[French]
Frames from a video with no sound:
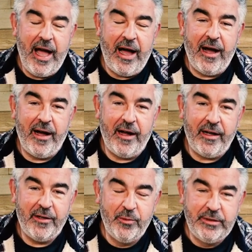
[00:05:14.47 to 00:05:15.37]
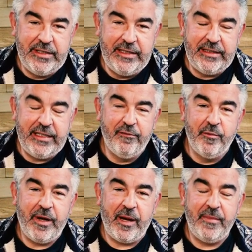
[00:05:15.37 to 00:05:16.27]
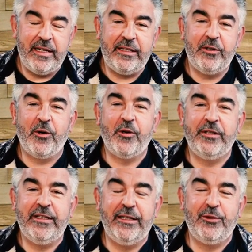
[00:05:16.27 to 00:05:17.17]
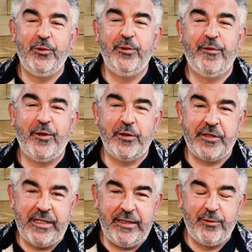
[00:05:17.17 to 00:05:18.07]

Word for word: à l'outil qui vous permet d'encoder toutes vos recettes,